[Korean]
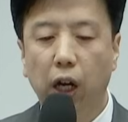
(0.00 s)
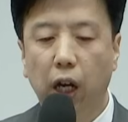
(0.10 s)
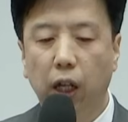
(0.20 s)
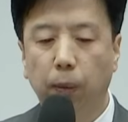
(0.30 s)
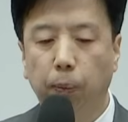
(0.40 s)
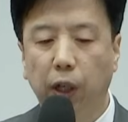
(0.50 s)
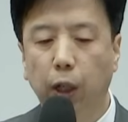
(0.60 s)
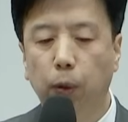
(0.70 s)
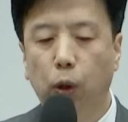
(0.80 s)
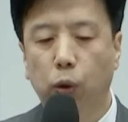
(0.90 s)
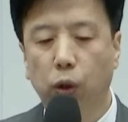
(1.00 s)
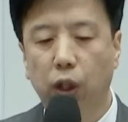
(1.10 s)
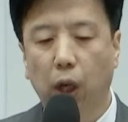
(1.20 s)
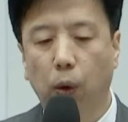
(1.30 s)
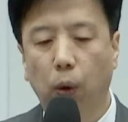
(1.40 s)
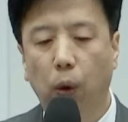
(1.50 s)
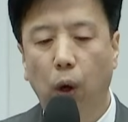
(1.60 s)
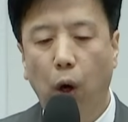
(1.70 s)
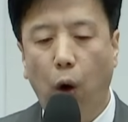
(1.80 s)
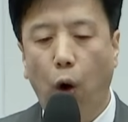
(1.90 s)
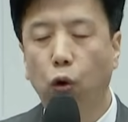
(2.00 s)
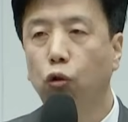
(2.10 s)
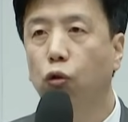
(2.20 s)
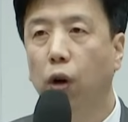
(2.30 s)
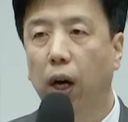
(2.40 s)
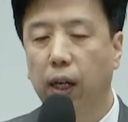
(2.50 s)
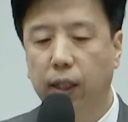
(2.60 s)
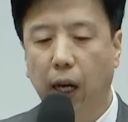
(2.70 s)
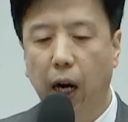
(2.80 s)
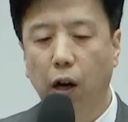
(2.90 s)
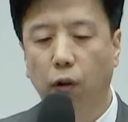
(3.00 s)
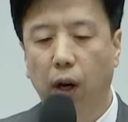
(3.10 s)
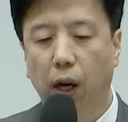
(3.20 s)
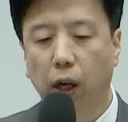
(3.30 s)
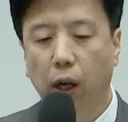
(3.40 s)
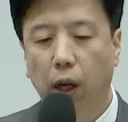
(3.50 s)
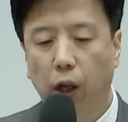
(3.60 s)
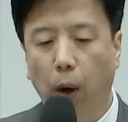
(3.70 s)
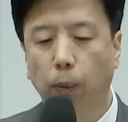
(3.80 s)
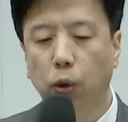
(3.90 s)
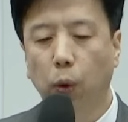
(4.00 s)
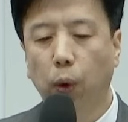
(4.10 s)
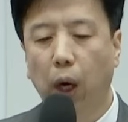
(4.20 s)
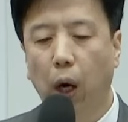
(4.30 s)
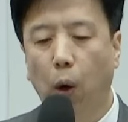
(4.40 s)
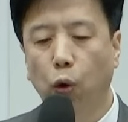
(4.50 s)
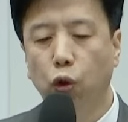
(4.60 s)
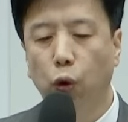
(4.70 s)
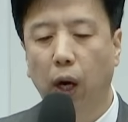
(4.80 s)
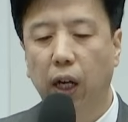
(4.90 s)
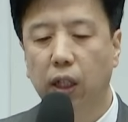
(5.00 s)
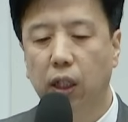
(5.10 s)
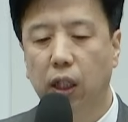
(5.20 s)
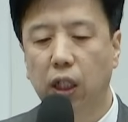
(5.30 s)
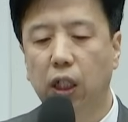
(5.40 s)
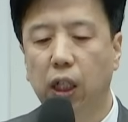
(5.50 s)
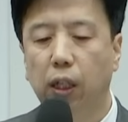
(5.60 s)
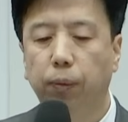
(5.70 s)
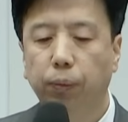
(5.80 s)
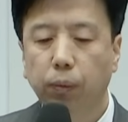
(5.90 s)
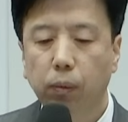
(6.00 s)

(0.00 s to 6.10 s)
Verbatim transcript: 안에 있는 믿음을 도적질하고 거룩과 사랑과 겸손과 온유와 진실을